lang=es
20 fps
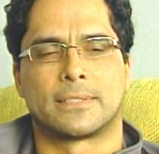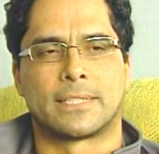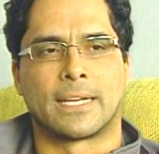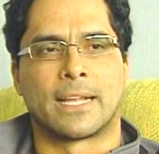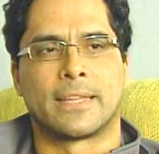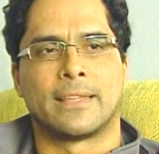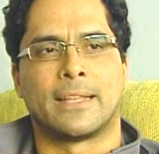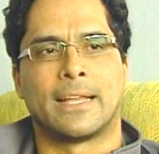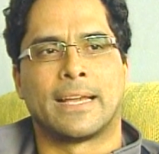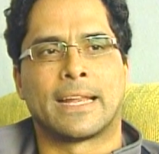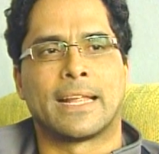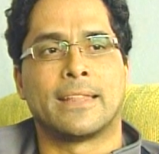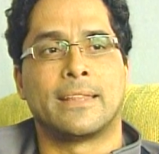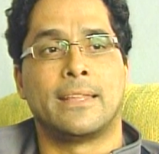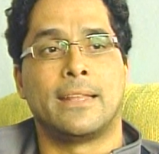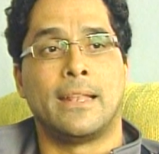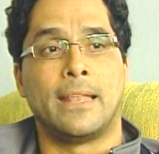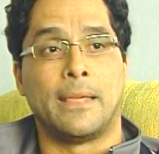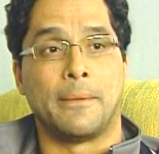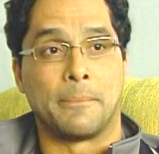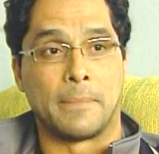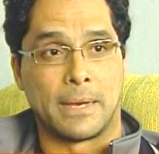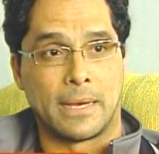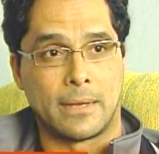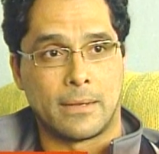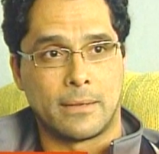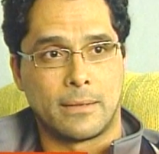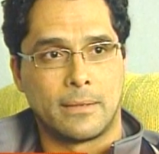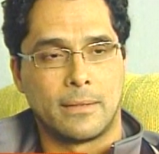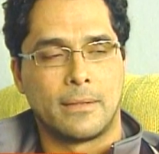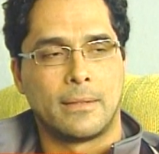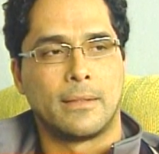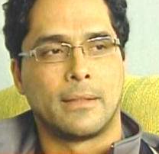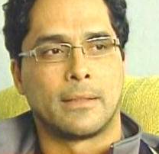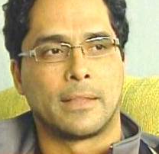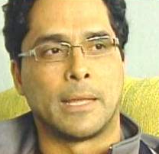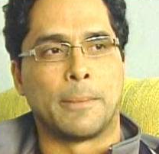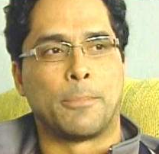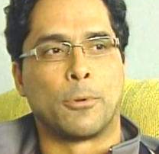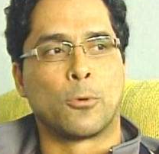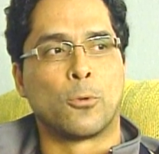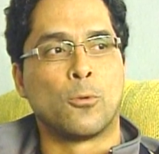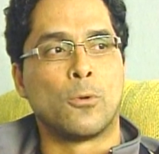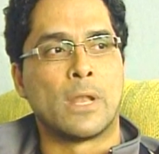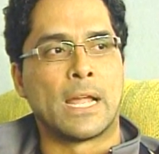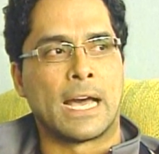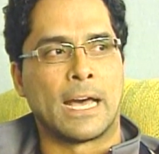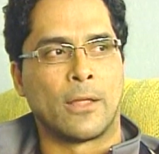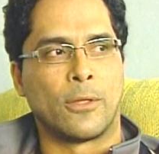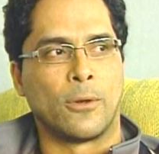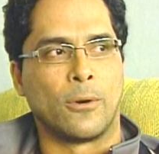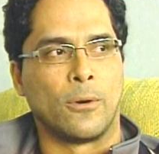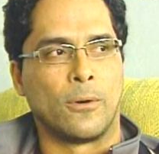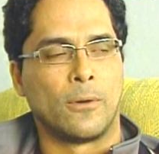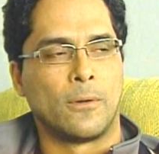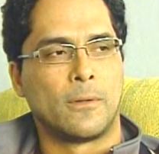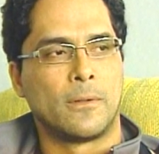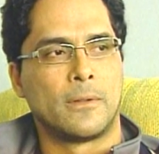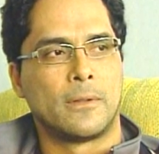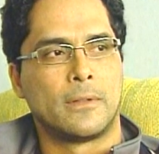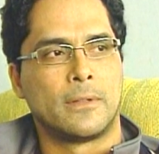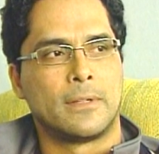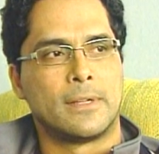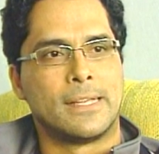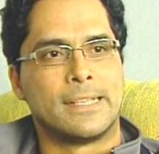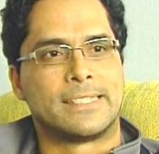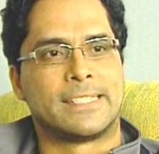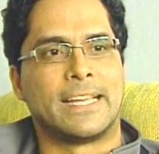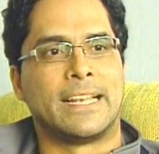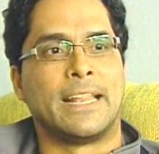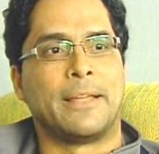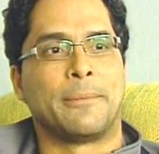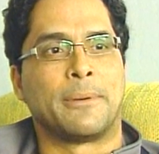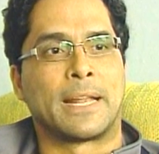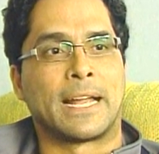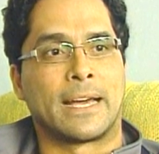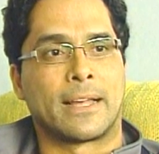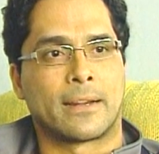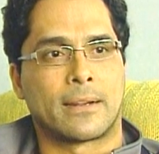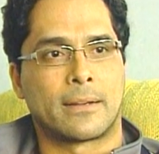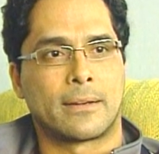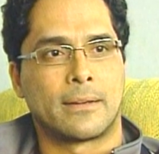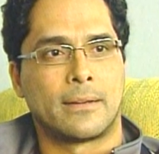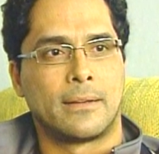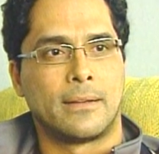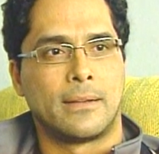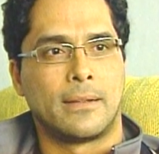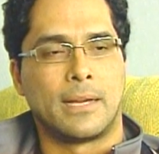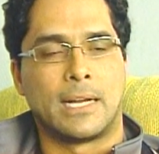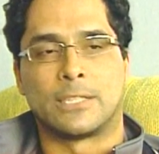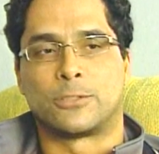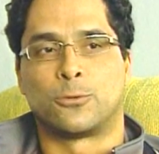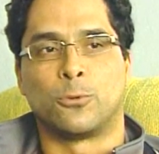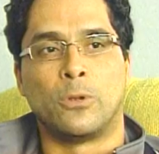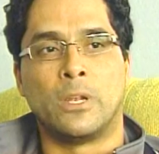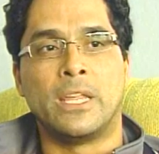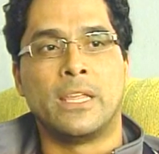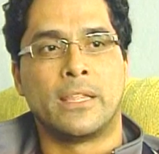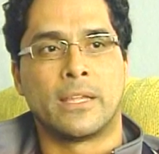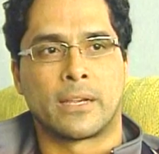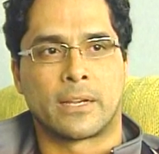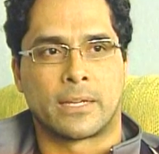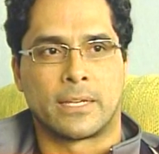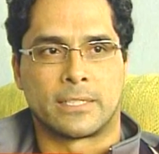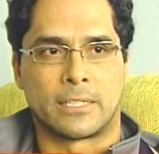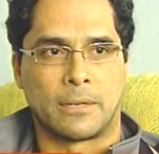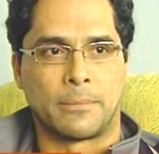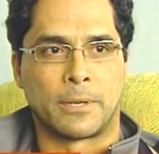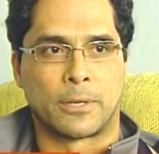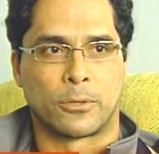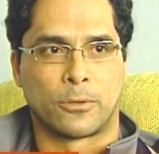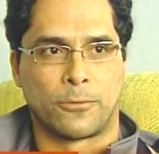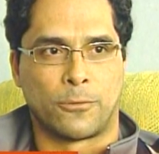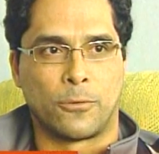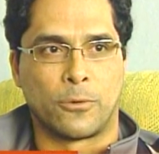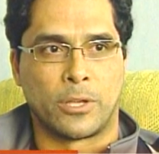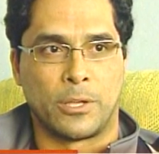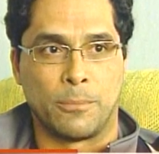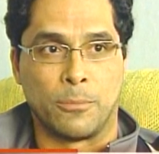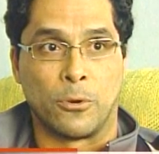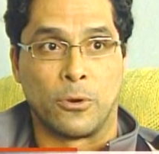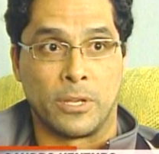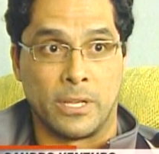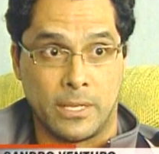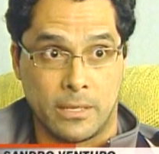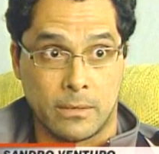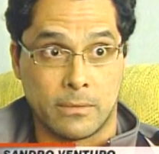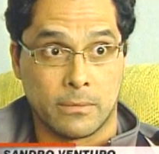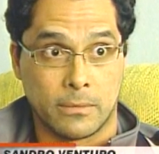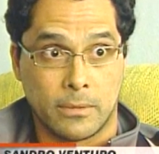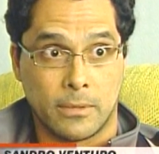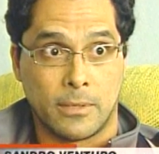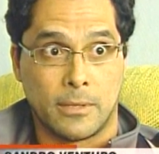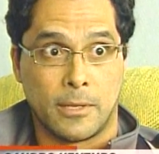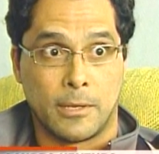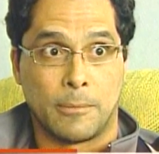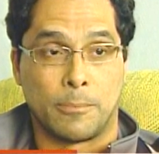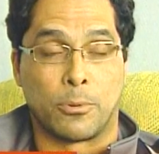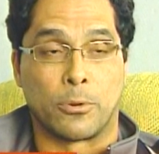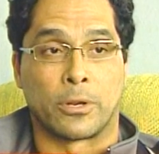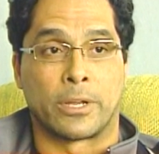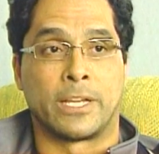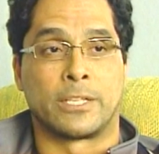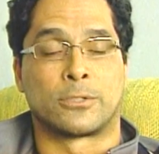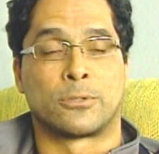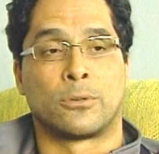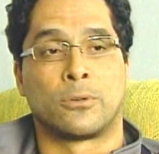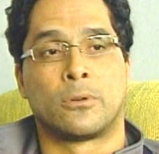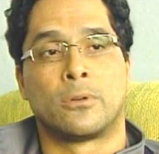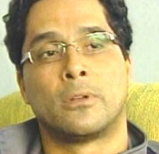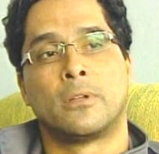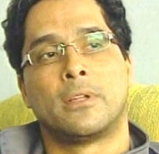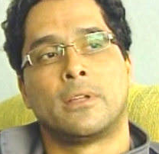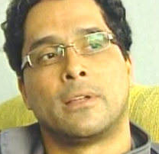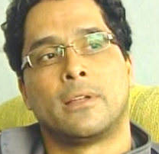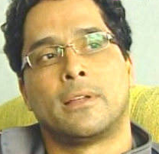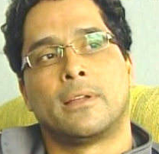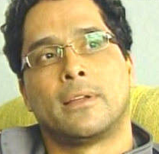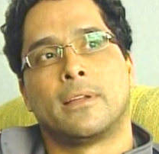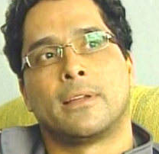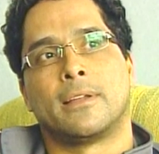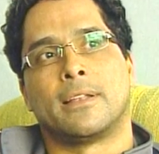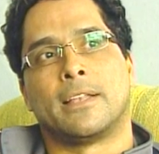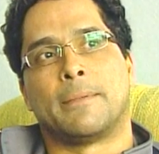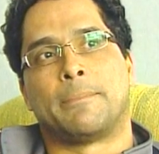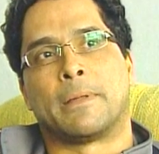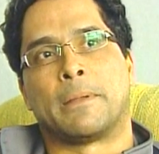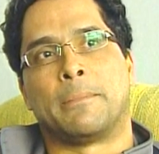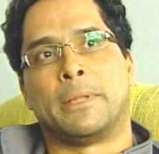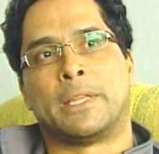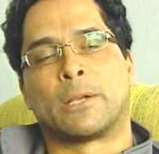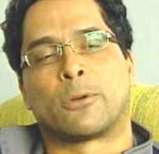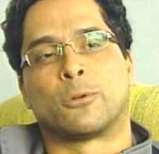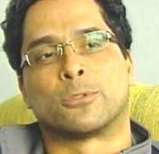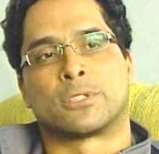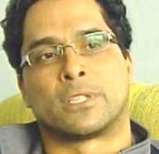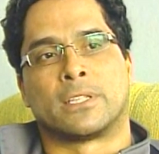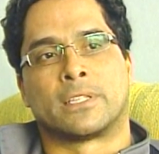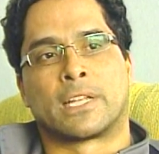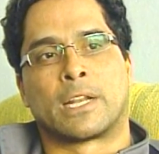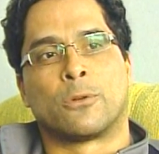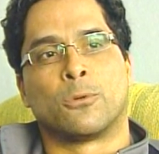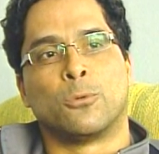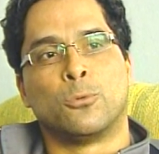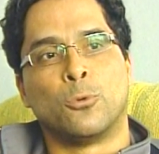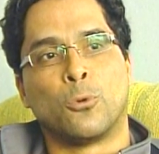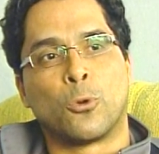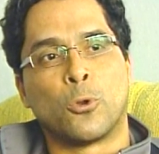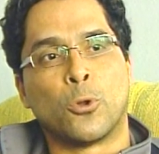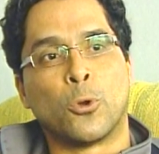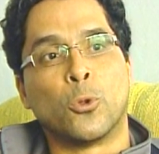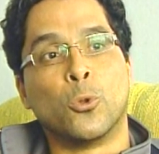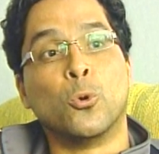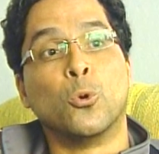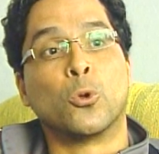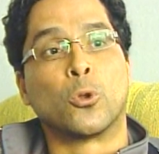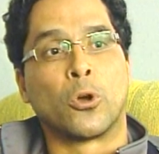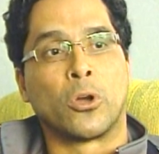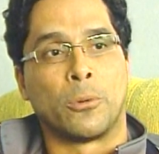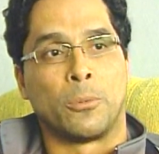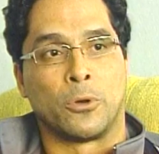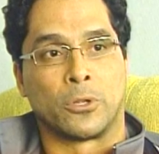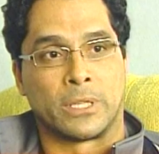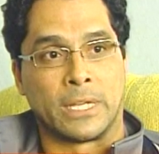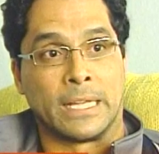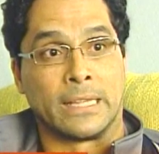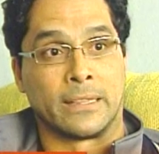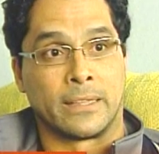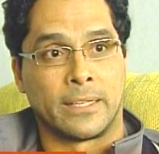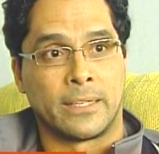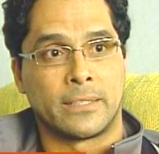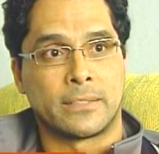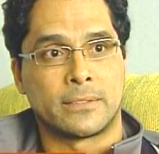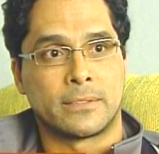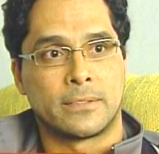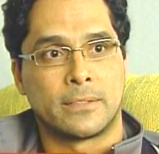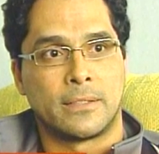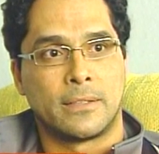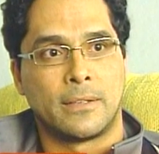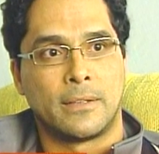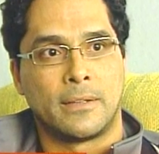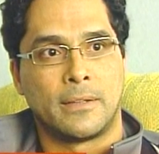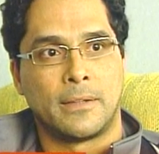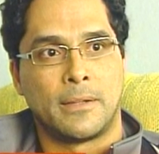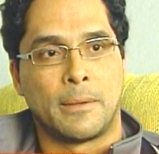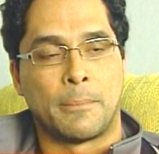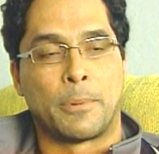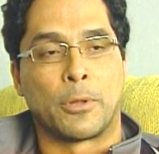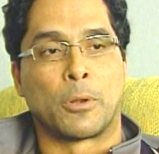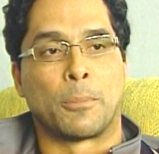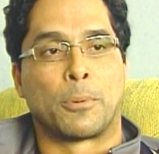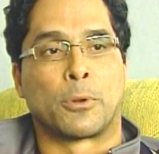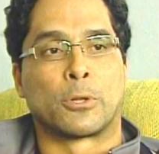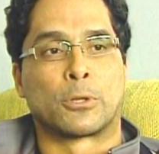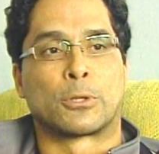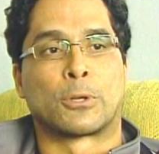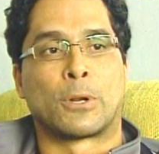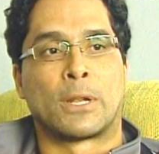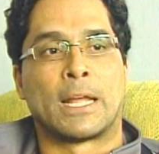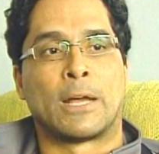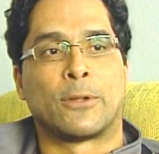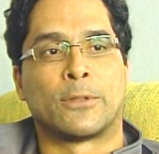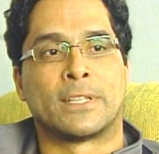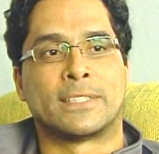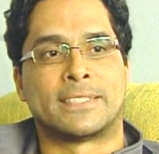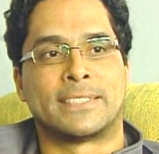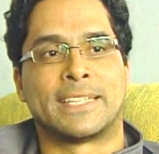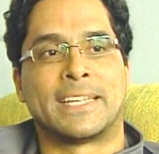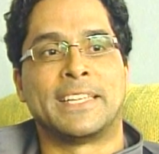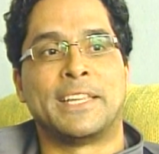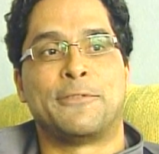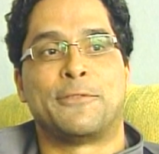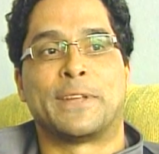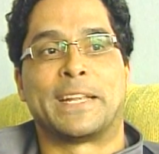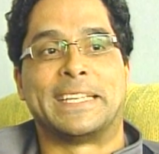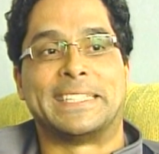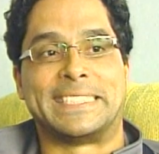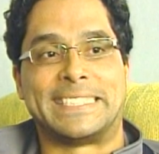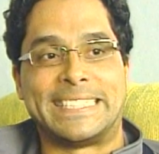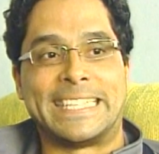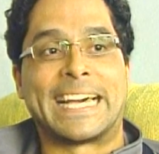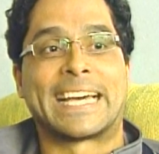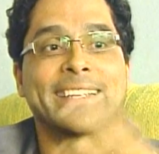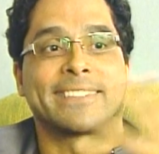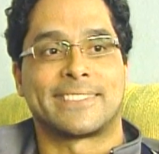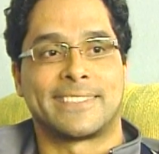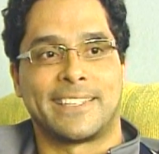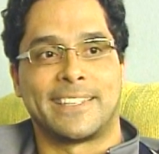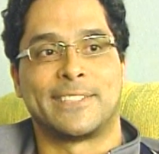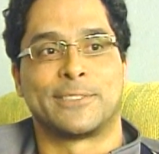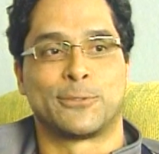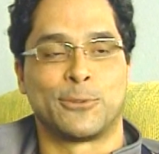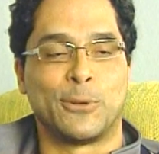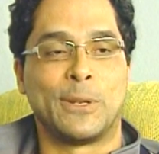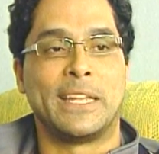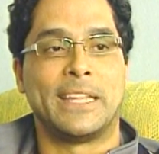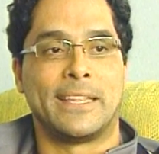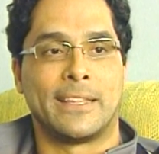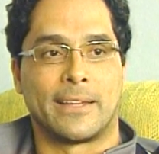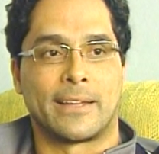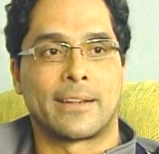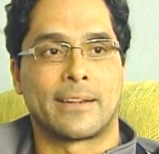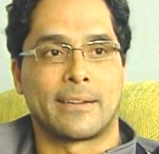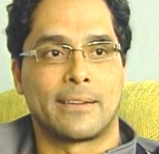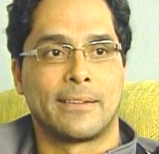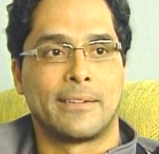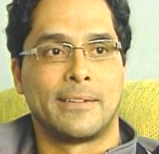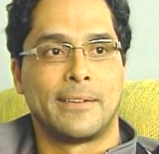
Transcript: están en el gran dilema de, por un lado, celebrar a su líder, que es Alberto Fujimori, porque eso les permite concentrar un núcleo duro de votantes, pero por otro lado necesitan diferenciarse de su líder